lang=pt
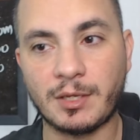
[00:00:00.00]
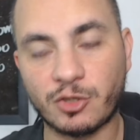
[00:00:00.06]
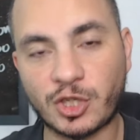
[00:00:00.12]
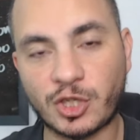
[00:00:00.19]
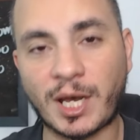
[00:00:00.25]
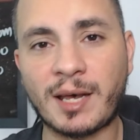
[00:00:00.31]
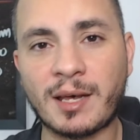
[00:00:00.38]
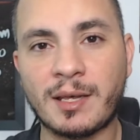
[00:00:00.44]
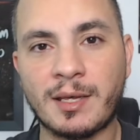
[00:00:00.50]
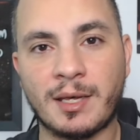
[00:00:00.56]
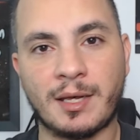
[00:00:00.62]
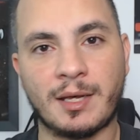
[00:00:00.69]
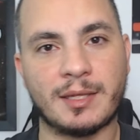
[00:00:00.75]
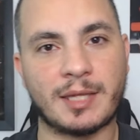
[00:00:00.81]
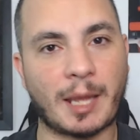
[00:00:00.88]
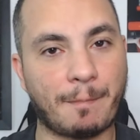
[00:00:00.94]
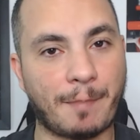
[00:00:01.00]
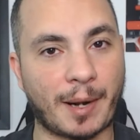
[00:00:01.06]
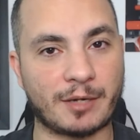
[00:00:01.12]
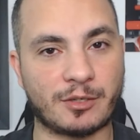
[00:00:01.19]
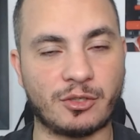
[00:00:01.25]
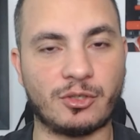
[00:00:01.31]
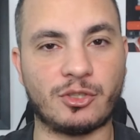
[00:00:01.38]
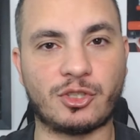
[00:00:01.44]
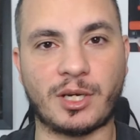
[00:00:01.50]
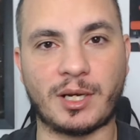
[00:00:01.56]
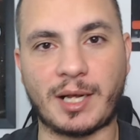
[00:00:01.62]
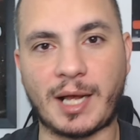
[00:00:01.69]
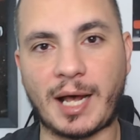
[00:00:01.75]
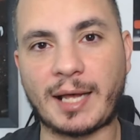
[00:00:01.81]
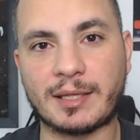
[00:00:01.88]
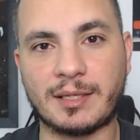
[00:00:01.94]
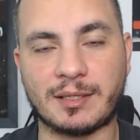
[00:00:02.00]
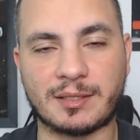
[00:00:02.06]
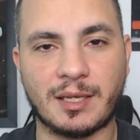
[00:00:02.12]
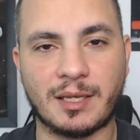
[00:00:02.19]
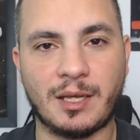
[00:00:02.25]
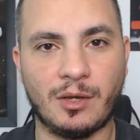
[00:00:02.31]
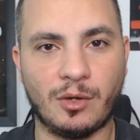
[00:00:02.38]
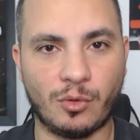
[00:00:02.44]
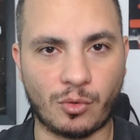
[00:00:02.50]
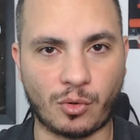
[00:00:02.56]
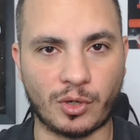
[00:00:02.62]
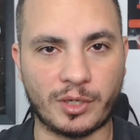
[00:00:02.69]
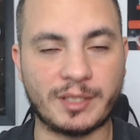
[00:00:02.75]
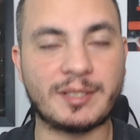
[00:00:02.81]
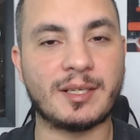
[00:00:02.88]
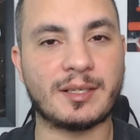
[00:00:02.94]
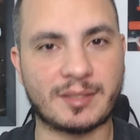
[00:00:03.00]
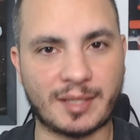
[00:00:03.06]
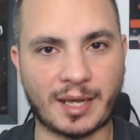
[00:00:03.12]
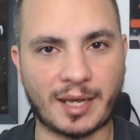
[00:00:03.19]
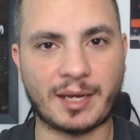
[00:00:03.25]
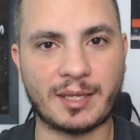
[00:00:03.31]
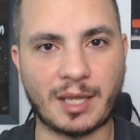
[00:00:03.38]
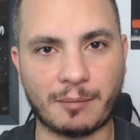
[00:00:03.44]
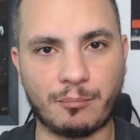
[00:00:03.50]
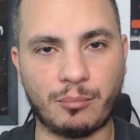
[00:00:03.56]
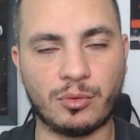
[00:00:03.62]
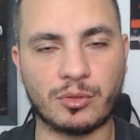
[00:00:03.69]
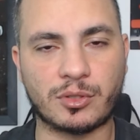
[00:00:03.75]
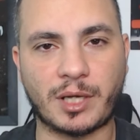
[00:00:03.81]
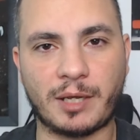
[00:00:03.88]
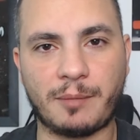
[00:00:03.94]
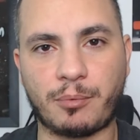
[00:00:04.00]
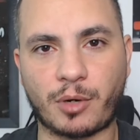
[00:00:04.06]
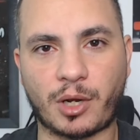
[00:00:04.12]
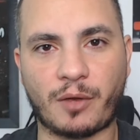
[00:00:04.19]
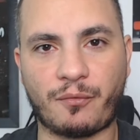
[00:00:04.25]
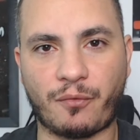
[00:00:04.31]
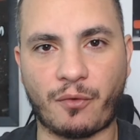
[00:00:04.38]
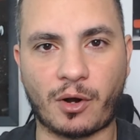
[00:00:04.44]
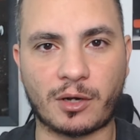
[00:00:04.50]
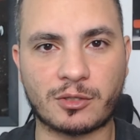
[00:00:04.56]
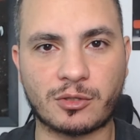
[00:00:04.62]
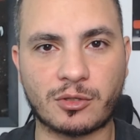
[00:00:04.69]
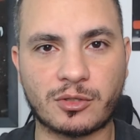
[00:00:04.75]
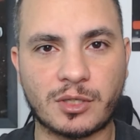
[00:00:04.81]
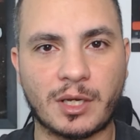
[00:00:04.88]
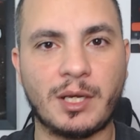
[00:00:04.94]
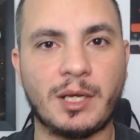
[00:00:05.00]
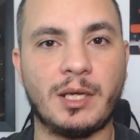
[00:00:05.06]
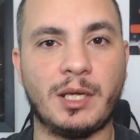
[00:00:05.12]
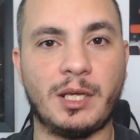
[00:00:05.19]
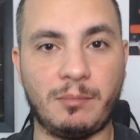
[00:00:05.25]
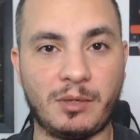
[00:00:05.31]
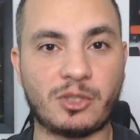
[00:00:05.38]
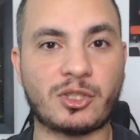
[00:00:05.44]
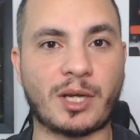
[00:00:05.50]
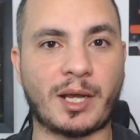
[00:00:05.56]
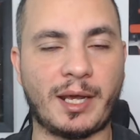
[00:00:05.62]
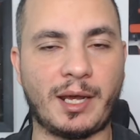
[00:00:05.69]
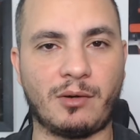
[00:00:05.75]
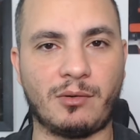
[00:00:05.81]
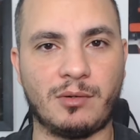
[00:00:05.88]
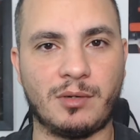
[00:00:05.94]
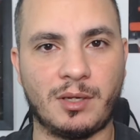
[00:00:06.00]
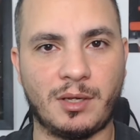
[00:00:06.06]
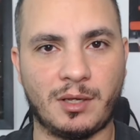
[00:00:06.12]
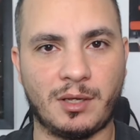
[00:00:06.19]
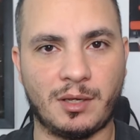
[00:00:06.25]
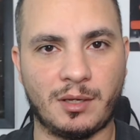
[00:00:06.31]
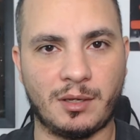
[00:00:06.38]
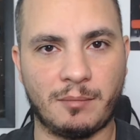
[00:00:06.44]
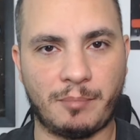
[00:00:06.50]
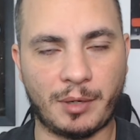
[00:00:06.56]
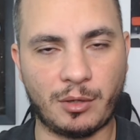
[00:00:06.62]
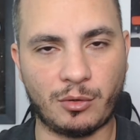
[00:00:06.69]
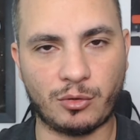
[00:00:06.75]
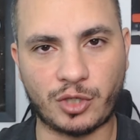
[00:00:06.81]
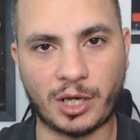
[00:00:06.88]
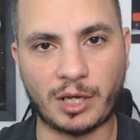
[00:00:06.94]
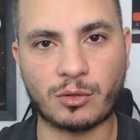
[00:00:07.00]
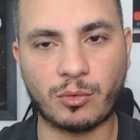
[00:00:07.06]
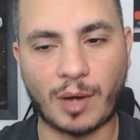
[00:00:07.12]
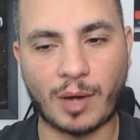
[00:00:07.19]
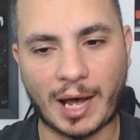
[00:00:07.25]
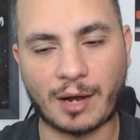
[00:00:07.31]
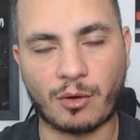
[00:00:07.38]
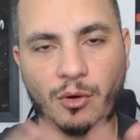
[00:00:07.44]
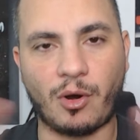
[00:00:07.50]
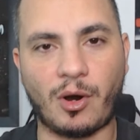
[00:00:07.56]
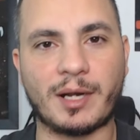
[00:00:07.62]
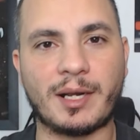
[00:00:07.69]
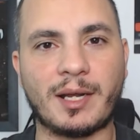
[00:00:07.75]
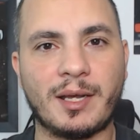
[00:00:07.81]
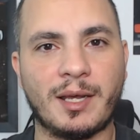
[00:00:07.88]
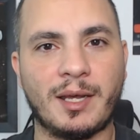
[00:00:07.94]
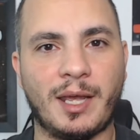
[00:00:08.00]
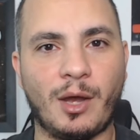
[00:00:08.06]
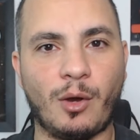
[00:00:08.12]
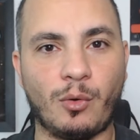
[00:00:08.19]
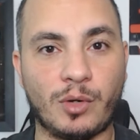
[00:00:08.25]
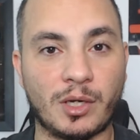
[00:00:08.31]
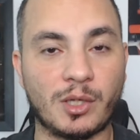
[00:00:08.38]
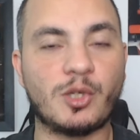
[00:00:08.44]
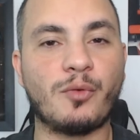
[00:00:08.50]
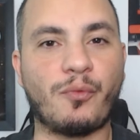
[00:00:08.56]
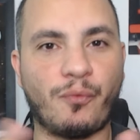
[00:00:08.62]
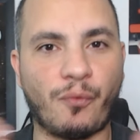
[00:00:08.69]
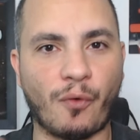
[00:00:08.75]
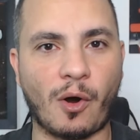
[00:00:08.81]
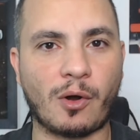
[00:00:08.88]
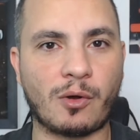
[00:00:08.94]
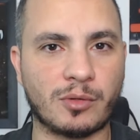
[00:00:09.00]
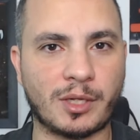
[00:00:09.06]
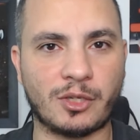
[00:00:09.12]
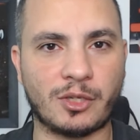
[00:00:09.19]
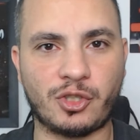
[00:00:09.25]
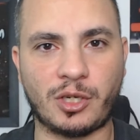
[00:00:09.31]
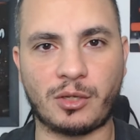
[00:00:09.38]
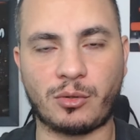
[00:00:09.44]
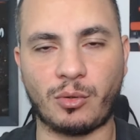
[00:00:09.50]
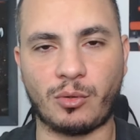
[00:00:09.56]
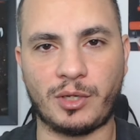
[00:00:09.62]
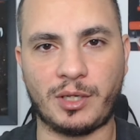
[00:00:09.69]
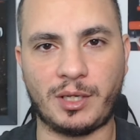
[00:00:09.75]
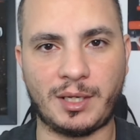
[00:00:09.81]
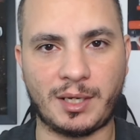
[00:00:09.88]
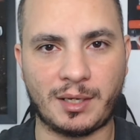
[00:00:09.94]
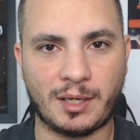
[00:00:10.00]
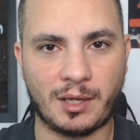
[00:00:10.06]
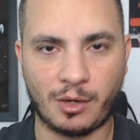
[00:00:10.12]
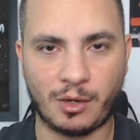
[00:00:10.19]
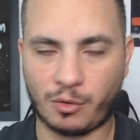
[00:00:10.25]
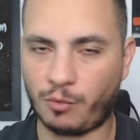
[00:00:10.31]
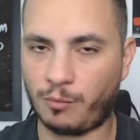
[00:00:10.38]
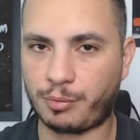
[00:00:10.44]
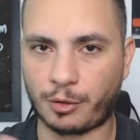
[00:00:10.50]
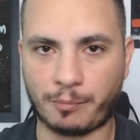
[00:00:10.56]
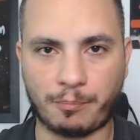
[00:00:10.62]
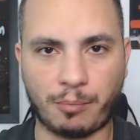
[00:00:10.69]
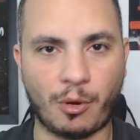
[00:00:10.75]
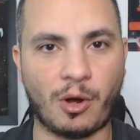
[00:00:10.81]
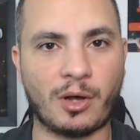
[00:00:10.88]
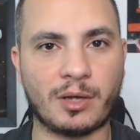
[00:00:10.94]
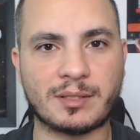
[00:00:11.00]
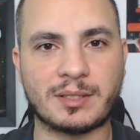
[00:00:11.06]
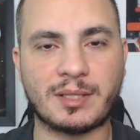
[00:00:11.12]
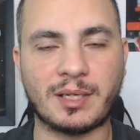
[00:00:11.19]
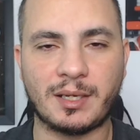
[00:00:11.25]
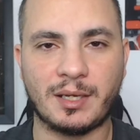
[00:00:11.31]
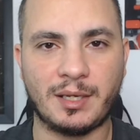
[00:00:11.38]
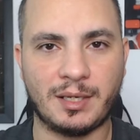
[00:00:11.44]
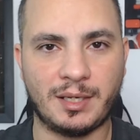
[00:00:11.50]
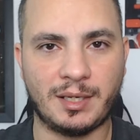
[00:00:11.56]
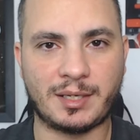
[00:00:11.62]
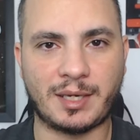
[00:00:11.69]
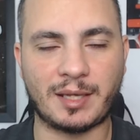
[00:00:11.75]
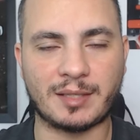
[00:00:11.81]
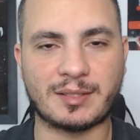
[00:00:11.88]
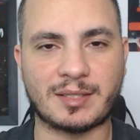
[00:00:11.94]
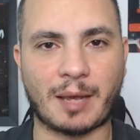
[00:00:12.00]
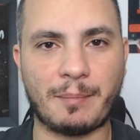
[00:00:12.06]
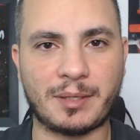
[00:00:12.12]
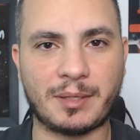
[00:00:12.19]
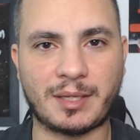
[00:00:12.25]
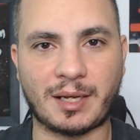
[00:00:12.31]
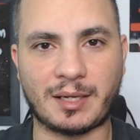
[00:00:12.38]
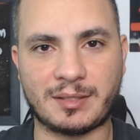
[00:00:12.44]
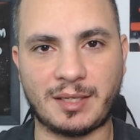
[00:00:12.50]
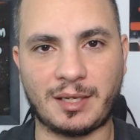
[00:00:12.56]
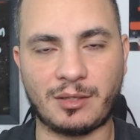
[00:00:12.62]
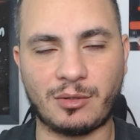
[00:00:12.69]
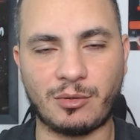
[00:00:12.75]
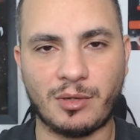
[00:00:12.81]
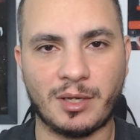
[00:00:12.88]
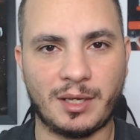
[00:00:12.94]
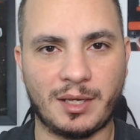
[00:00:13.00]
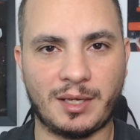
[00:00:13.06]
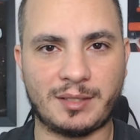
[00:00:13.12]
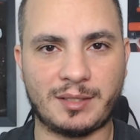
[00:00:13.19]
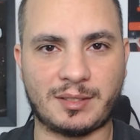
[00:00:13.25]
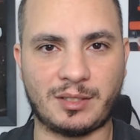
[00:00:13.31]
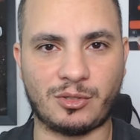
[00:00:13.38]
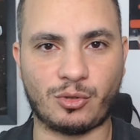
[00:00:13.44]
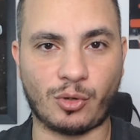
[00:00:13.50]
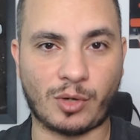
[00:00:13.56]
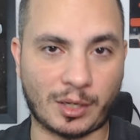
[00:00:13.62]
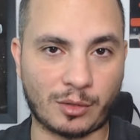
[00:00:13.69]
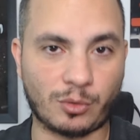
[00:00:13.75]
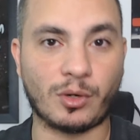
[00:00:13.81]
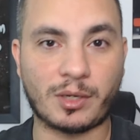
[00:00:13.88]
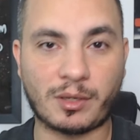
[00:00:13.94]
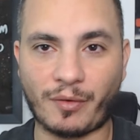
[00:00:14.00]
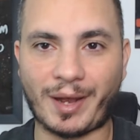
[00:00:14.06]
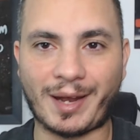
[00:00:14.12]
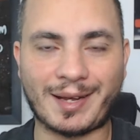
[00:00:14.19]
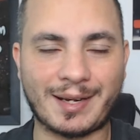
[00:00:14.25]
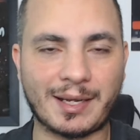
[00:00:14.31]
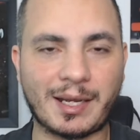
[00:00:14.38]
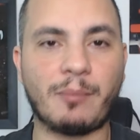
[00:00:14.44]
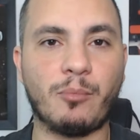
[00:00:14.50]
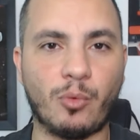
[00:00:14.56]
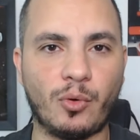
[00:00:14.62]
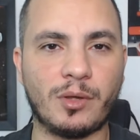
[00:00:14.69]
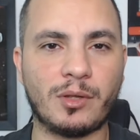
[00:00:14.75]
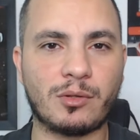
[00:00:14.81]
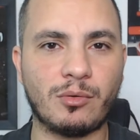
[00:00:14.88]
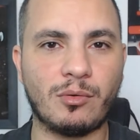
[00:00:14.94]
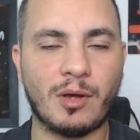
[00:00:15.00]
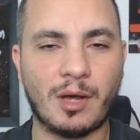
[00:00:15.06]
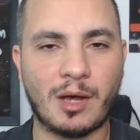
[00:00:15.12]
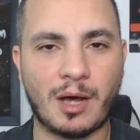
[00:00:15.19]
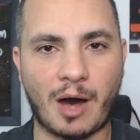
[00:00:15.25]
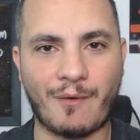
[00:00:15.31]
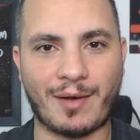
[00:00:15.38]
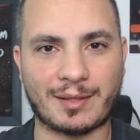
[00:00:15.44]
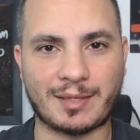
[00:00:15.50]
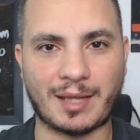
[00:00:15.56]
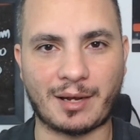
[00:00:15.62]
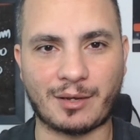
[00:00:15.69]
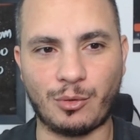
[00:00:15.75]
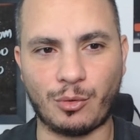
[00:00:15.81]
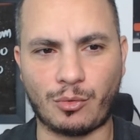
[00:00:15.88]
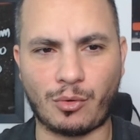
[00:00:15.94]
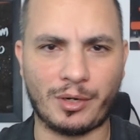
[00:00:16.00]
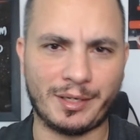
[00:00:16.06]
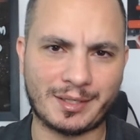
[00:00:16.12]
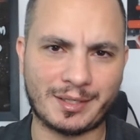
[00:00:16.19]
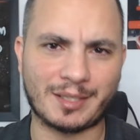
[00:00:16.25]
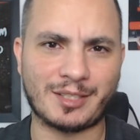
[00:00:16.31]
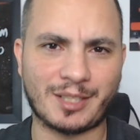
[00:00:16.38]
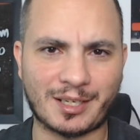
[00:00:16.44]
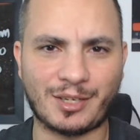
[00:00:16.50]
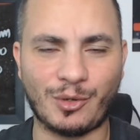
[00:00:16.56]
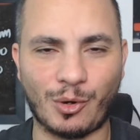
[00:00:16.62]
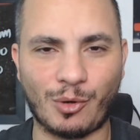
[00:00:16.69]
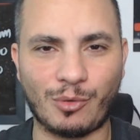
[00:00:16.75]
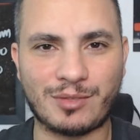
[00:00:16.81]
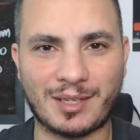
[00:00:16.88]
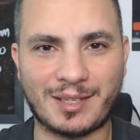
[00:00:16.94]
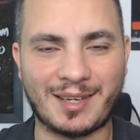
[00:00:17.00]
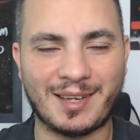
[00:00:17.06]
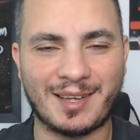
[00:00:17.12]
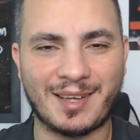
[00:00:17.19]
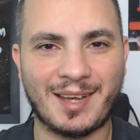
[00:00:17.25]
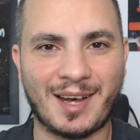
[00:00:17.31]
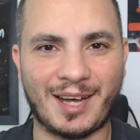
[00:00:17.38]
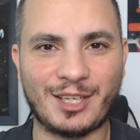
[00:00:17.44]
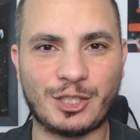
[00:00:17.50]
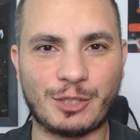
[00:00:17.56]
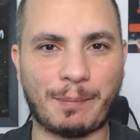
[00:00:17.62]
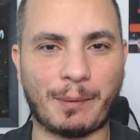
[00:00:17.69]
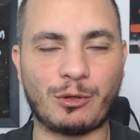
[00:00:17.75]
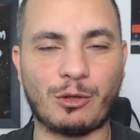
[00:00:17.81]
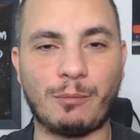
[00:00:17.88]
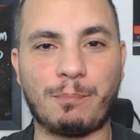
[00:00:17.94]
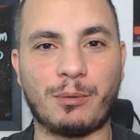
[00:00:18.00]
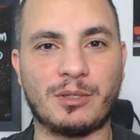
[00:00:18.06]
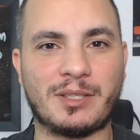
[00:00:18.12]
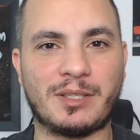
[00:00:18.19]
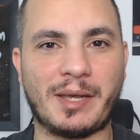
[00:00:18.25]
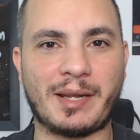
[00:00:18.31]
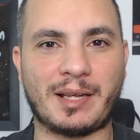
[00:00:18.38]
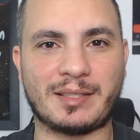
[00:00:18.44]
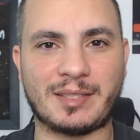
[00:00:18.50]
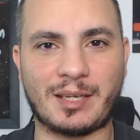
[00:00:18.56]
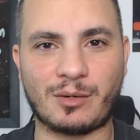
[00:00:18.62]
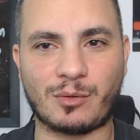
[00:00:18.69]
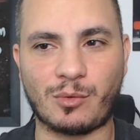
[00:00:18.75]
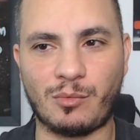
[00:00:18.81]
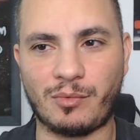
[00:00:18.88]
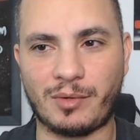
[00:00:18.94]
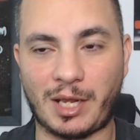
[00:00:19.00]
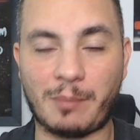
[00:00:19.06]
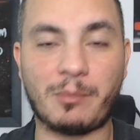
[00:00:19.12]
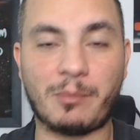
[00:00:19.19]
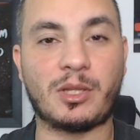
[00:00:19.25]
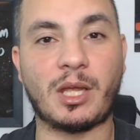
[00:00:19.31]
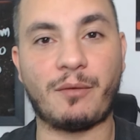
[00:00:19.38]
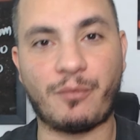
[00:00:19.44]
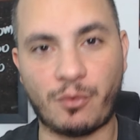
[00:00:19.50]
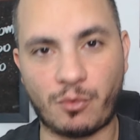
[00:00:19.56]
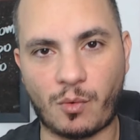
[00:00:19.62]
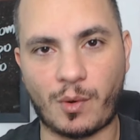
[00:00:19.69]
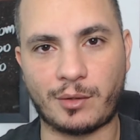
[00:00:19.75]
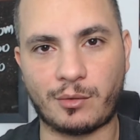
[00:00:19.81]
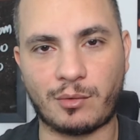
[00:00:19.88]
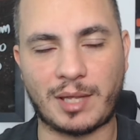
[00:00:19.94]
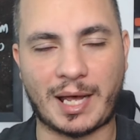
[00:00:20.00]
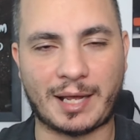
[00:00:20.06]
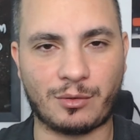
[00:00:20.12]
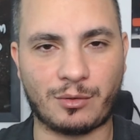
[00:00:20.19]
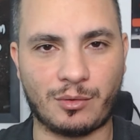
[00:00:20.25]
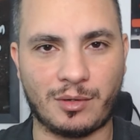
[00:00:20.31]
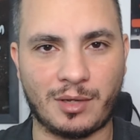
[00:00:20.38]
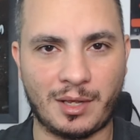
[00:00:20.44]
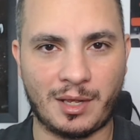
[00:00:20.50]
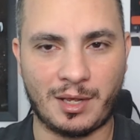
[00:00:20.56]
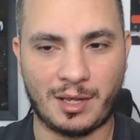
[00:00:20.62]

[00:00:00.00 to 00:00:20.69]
Já na parte de chegadas, o Corinthians segue na busca aí por reforços e Michael, pelo jeito, agora é o grande foco da diretoria, com proposta e quem sabe trazendo esse jogador que vai agregar muito ao ataque do Corinthians, já que ontem, né, a gente patou por 0 a 0 com o Grêmio, teve um gol anulado